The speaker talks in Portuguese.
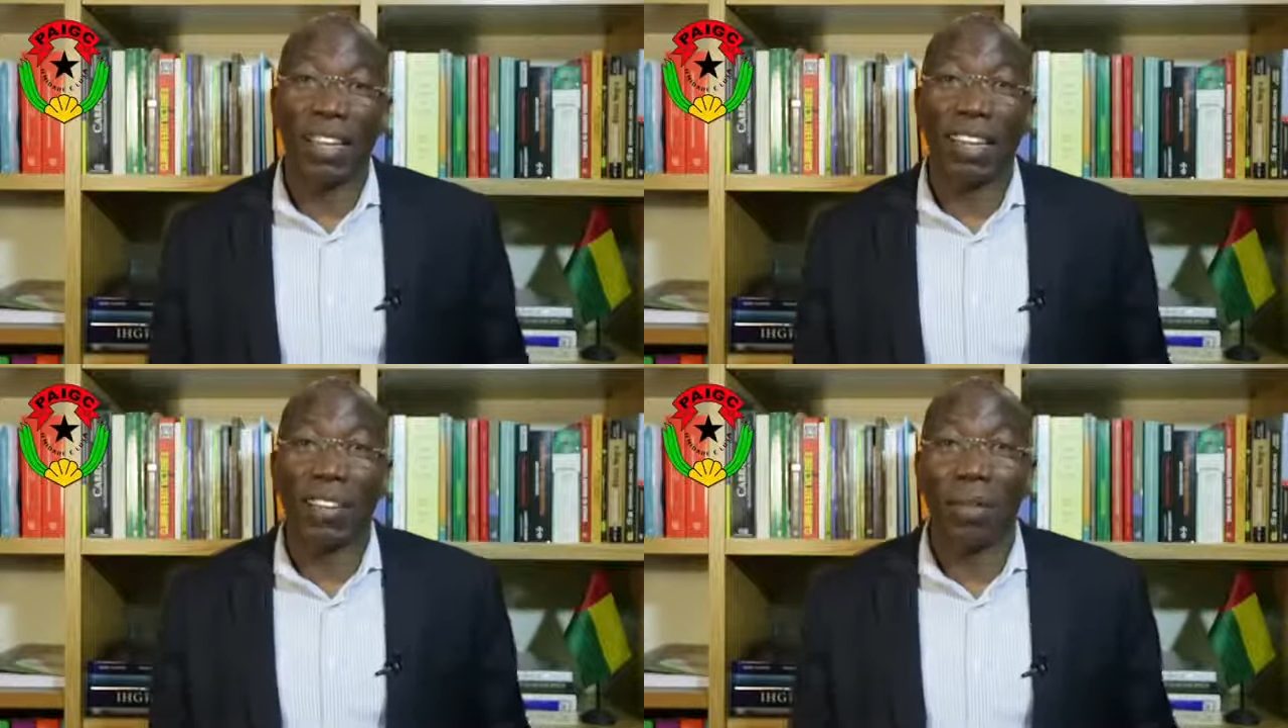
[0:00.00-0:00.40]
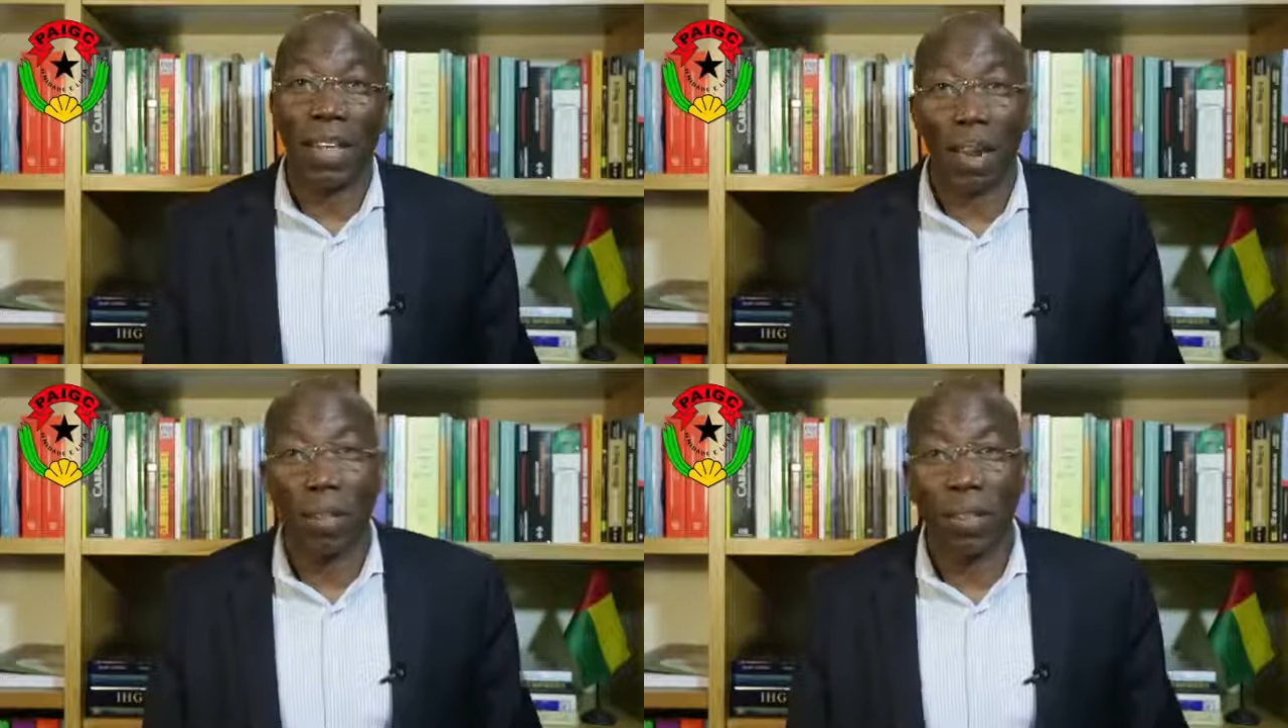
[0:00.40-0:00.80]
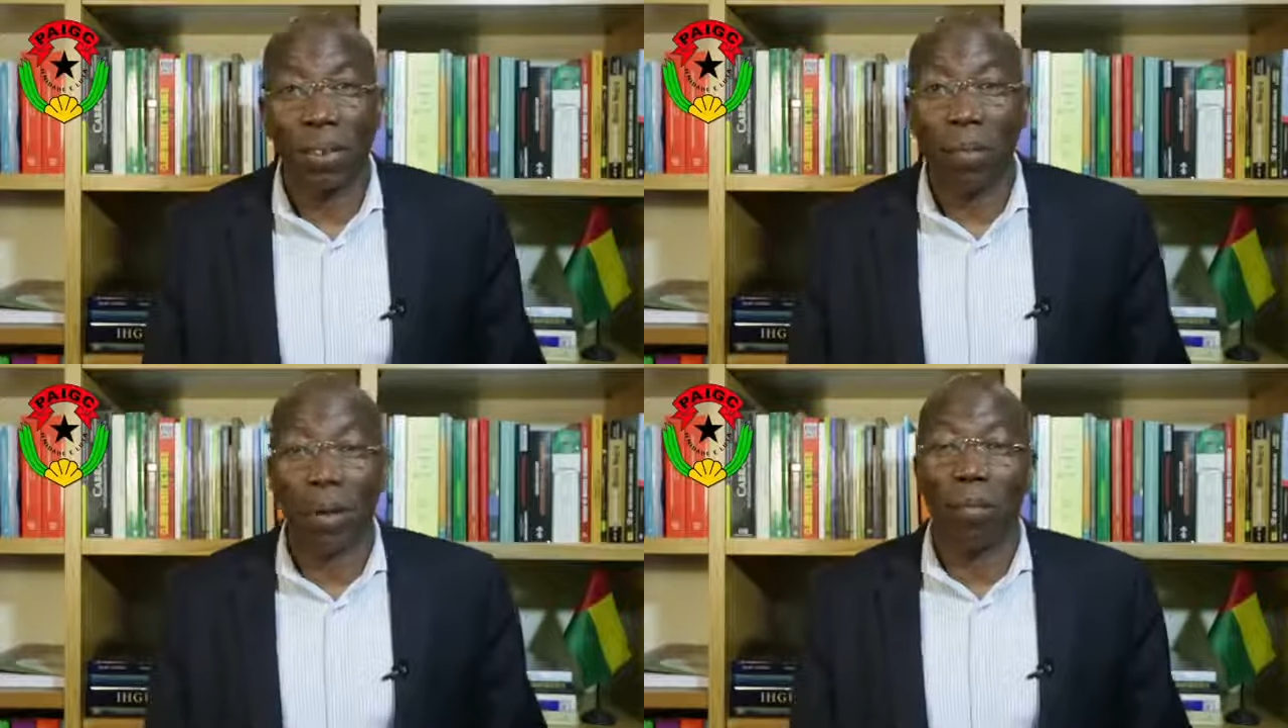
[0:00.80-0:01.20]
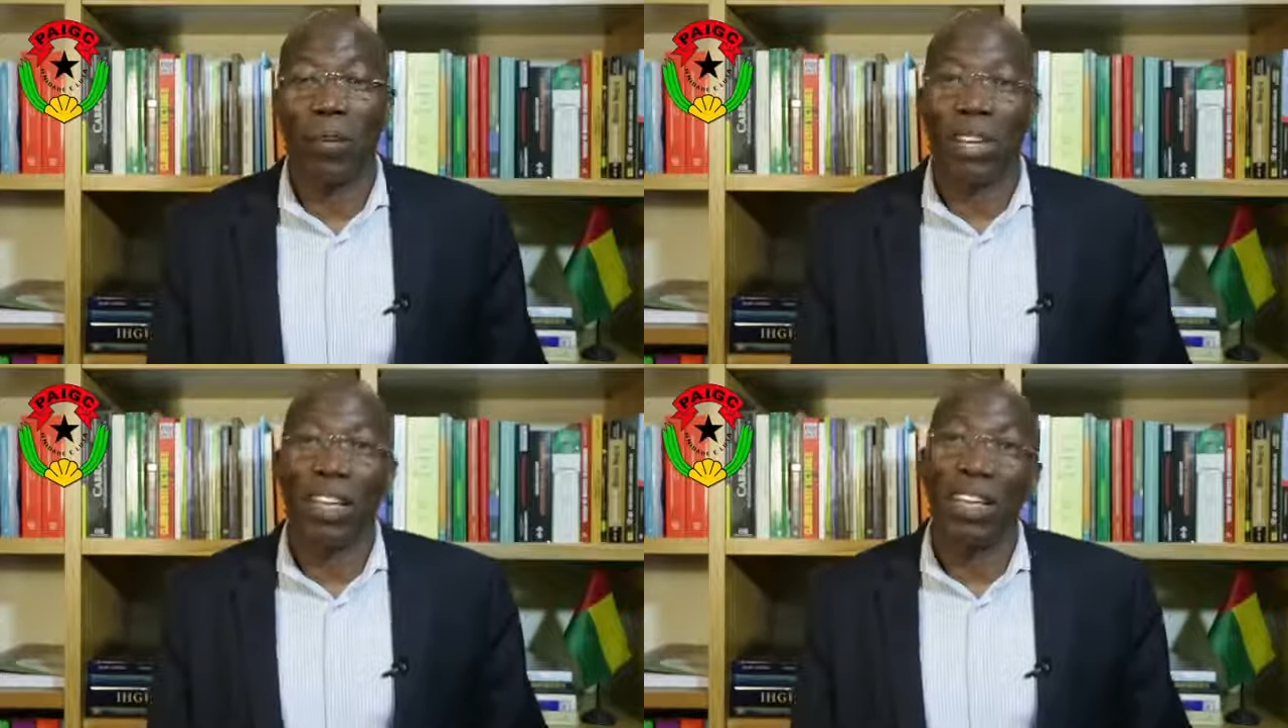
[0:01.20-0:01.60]
nunca se vê realmente como é
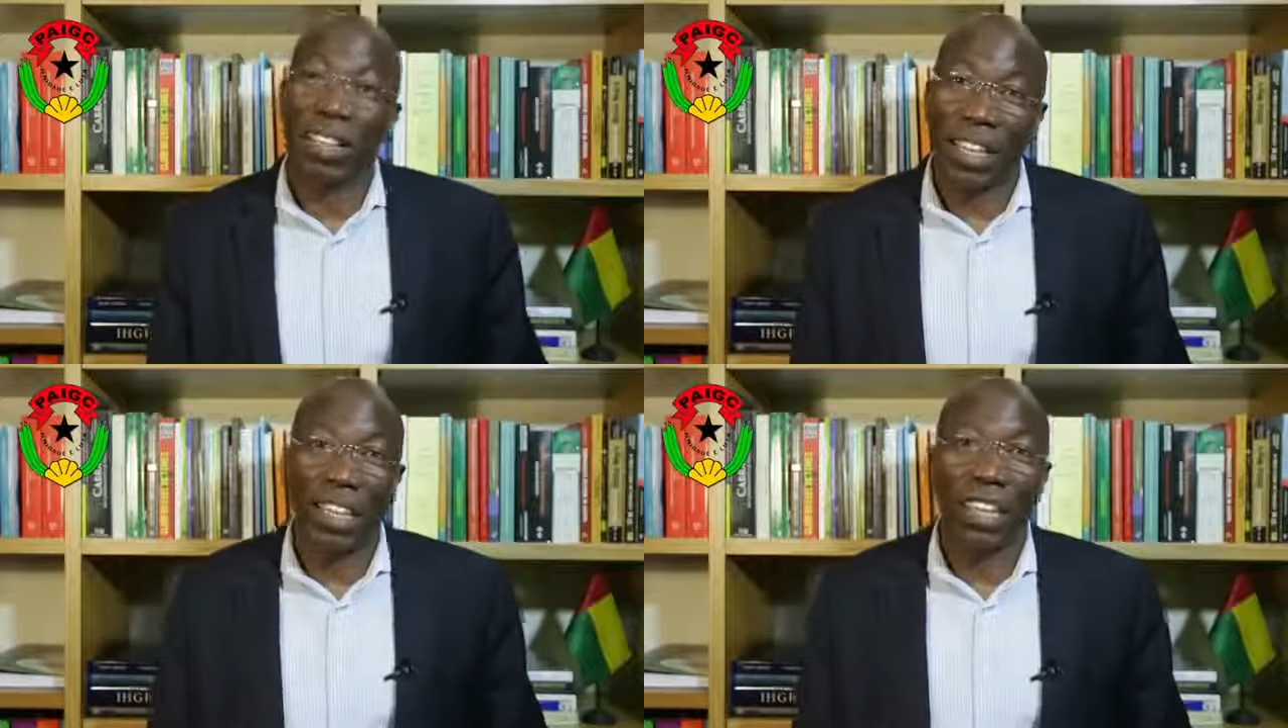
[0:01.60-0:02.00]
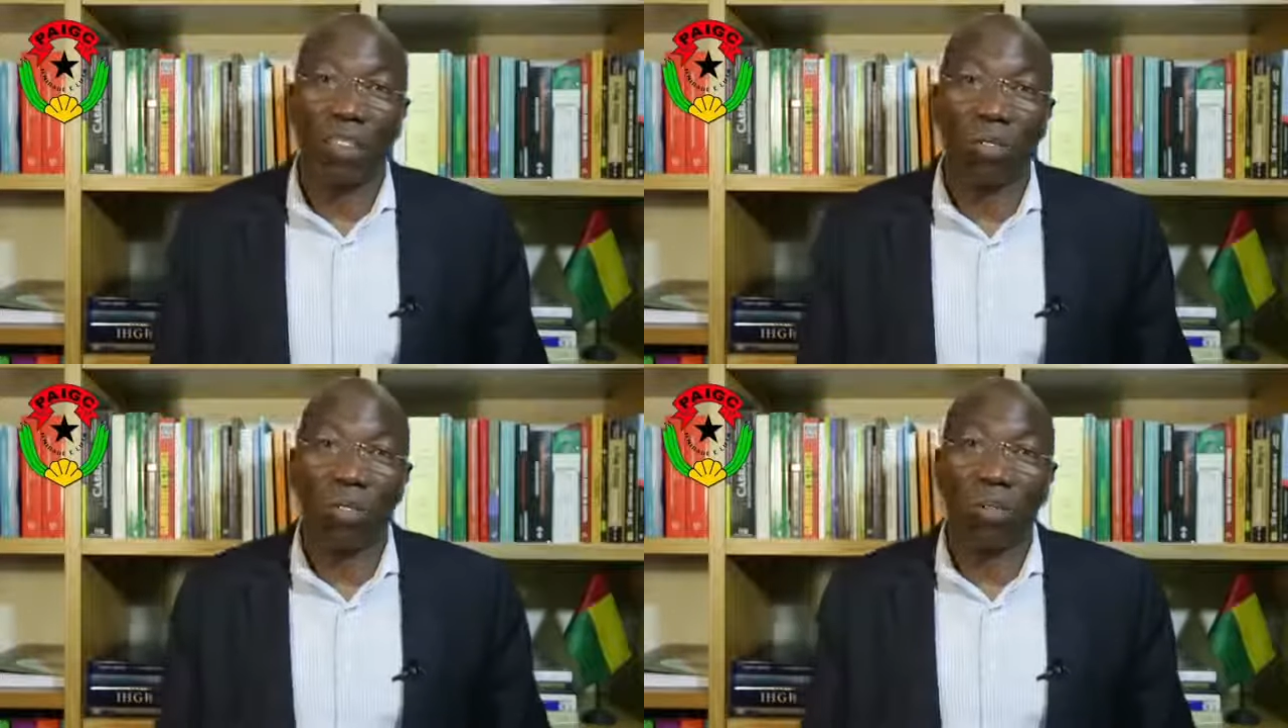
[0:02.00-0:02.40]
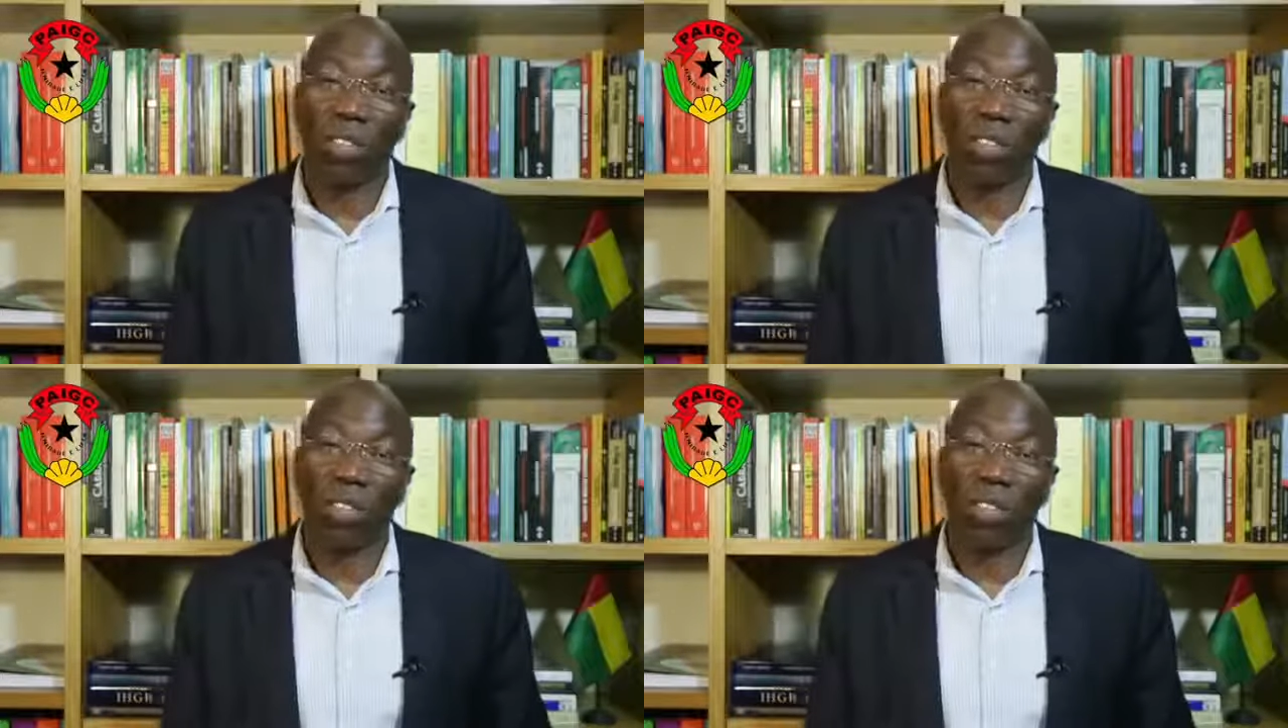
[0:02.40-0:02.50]
que eu tratar esse assunto.